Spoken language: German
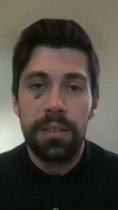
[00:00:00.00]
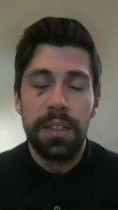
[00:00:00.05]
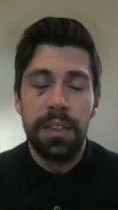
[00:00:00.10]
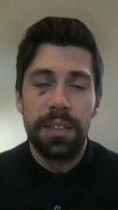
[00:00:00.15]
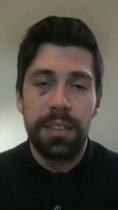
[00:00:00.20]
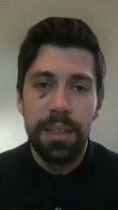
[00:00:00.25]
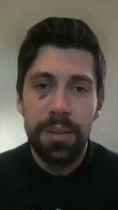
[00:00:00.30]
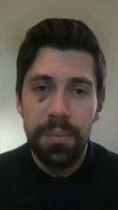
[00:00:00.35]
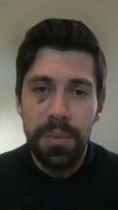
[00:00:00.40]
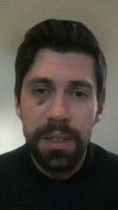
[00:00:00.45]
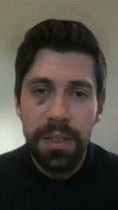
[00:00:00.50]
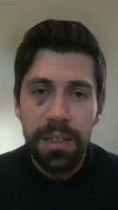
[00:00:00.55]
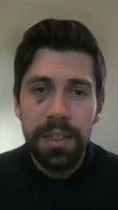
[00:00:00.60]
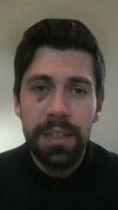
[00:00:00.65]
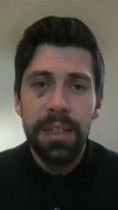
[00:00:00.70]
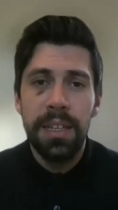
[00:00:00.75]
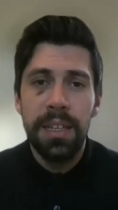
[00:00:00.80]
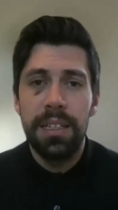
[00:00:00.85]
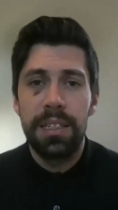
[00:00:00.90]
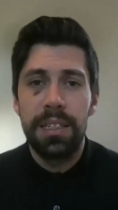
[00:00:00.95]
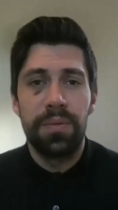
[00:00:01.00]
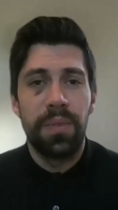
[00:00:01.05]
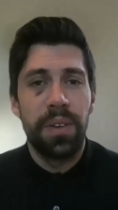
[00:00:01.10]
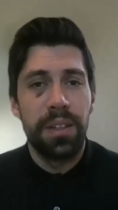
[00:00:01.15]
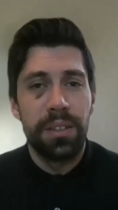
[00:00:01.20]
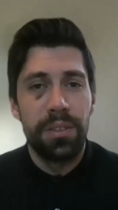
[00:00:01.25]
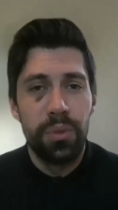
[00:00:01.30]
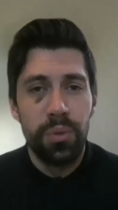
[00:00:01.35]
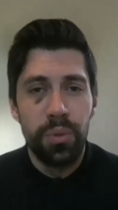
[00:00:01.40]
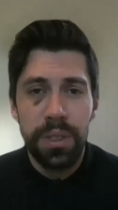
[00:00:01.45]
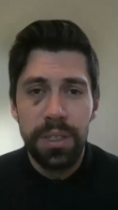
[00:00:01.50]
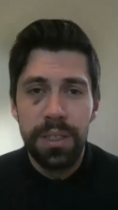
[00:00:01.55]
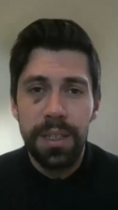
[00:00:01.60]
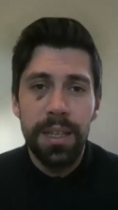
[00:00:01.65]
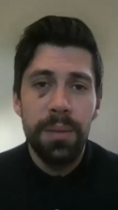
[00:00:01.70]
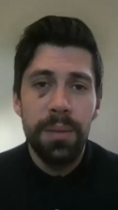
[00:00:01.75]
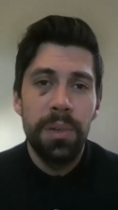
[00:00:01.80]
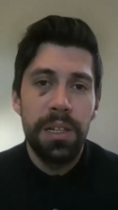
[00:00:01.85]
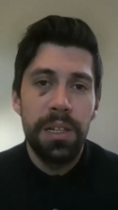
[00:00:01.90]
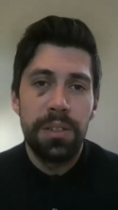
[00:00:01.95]
Es gibt nichts, was du
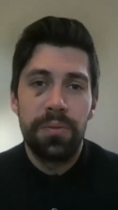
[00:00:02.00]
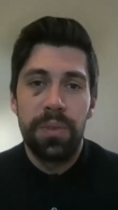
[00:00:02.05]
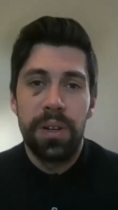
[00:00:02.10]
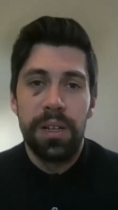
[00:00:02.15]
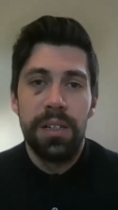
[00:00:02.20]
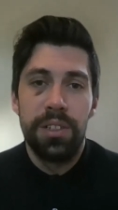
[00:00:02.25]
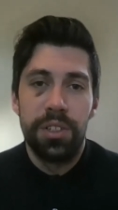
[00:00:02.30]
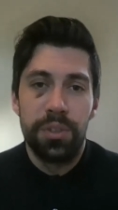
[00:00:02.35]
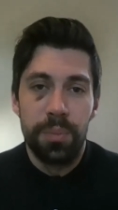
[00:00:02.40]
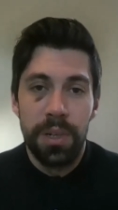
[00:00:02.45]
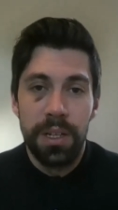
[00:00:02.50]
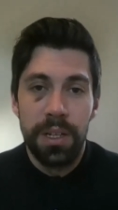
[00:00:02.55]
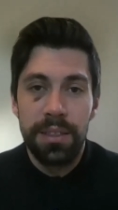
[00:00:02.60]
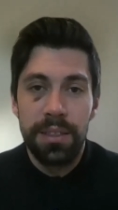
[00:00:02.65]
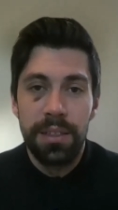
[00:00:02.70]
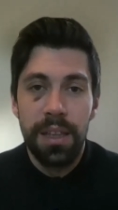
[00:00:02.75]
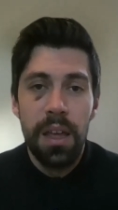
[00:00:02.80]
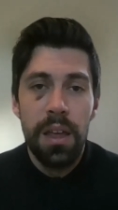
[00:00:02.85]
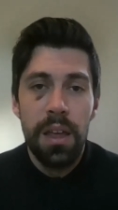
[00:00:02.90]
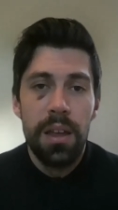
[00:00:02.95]
jemals falsch machst